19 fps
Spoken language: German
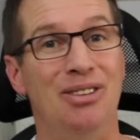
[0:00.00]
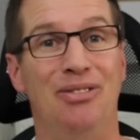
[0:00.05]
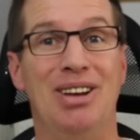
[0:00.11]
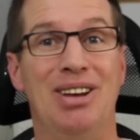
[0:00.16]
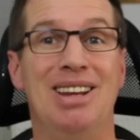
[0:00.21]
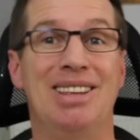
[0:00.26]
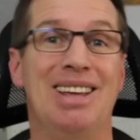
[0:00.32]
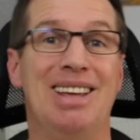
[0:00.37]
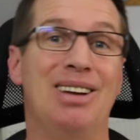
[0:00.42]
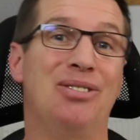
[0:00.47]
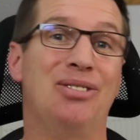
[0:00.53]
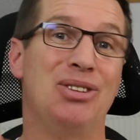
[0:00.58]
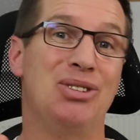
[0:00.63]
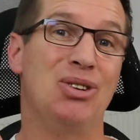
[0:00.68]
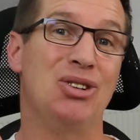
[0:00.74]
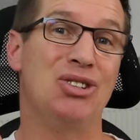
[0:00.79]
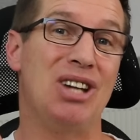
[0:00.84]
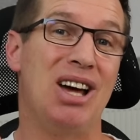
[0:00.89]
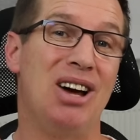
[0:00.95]
Vielen Dank fürs
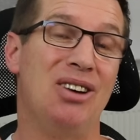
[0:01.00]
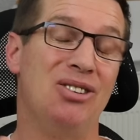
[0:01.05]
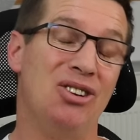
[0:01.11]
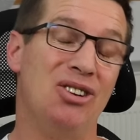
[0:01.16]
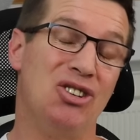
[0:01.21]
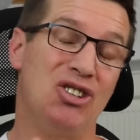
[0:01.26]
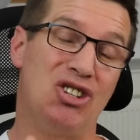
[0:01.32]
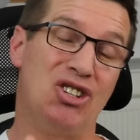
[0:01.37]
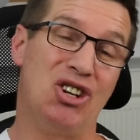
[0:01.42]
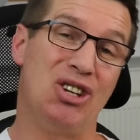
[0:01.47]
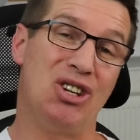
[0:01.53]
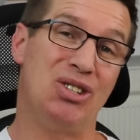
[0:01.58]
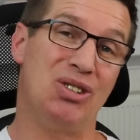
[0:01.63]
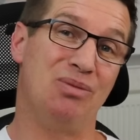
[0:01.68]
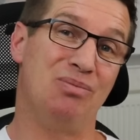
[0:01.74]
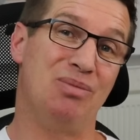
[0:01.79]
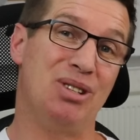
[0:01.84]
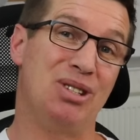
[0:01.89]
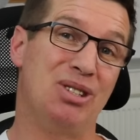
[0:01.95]
Zuschauen, tschüss
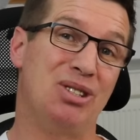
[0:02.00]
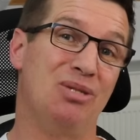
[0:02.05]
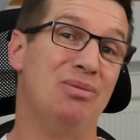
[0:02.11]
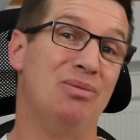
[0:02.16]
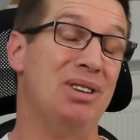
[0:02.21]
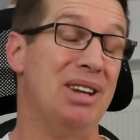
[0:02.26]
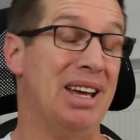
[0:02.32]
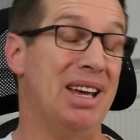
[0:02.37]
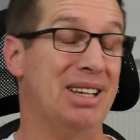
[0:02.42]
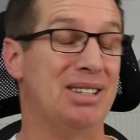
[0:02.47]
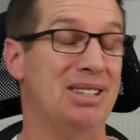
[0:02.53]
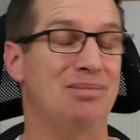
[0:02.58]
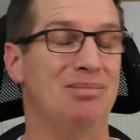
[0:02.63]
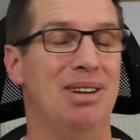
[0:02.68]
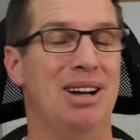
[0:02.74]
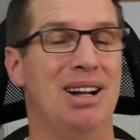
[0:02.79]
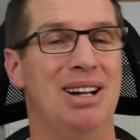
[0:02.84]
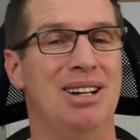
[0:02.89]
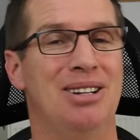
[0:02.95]
und bis zum nächsten
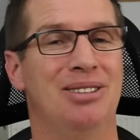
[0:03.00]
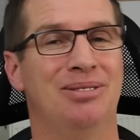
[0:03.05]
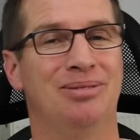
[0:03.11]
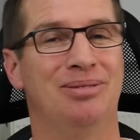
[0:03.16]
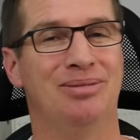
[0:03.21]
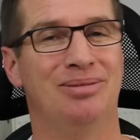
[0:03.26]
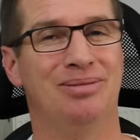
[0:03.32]
Mal.